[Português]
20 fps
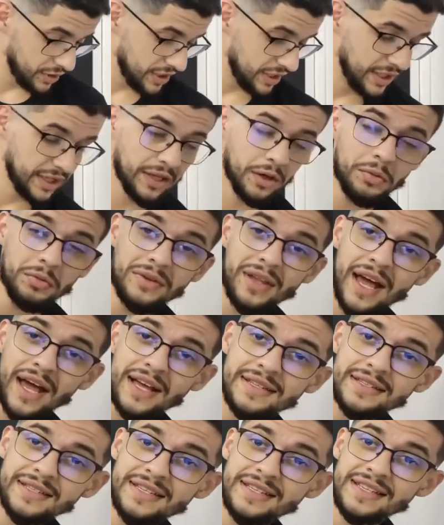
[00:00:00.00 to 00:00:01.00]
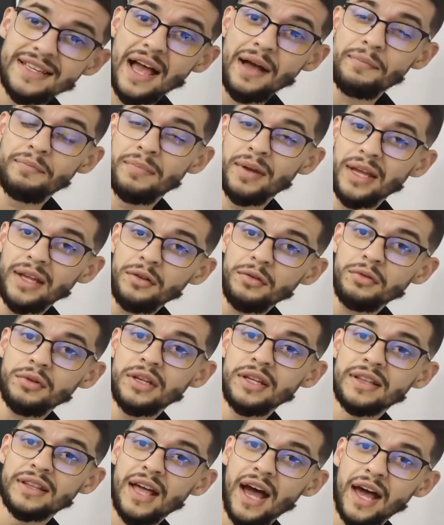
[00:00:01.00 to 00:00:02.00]
Você não nasce sabendo
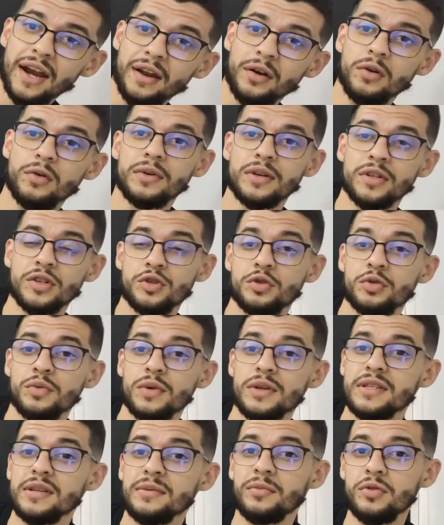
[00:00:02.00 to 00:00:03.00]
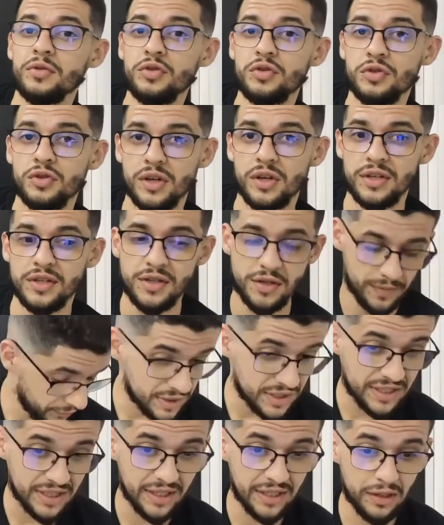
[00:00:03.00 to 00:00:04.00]
lidar com as suas emoções.
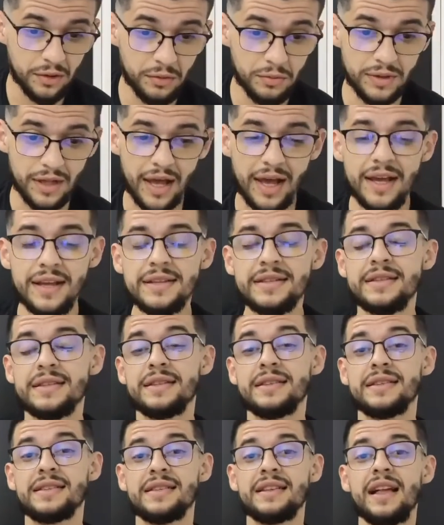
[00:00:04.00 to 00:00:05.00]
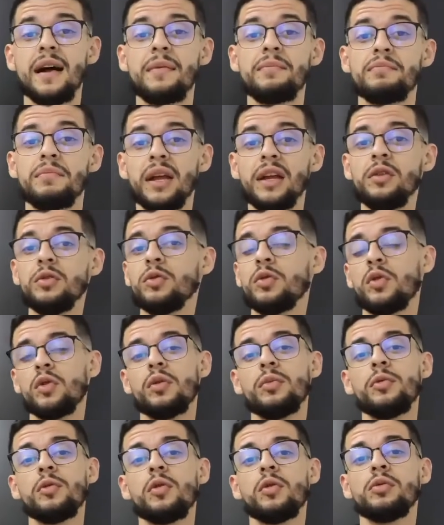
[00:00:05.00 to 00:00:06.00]
Você não nasce sabendo
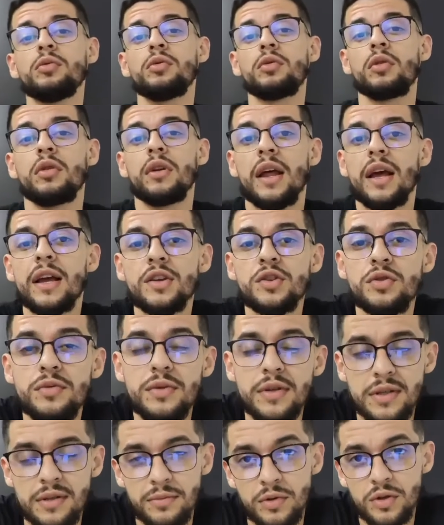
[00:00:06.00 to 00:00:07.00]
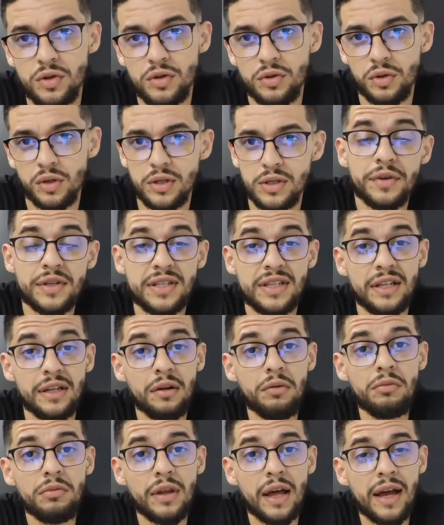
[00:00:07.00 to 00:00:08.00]
como controlar as suas emoções. Você
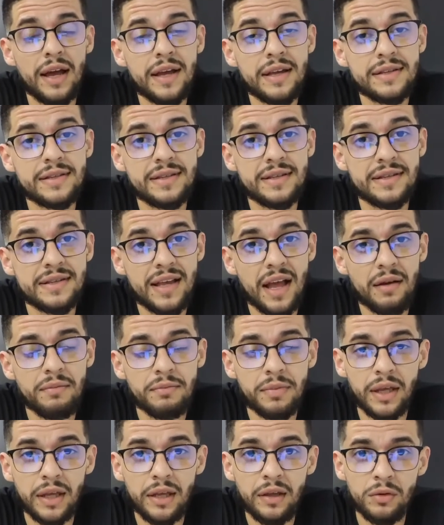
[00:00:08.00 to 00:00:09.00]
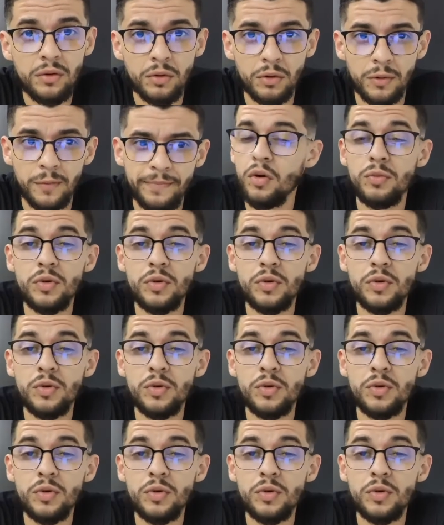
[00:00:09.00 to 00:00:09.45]
não nasce sabendo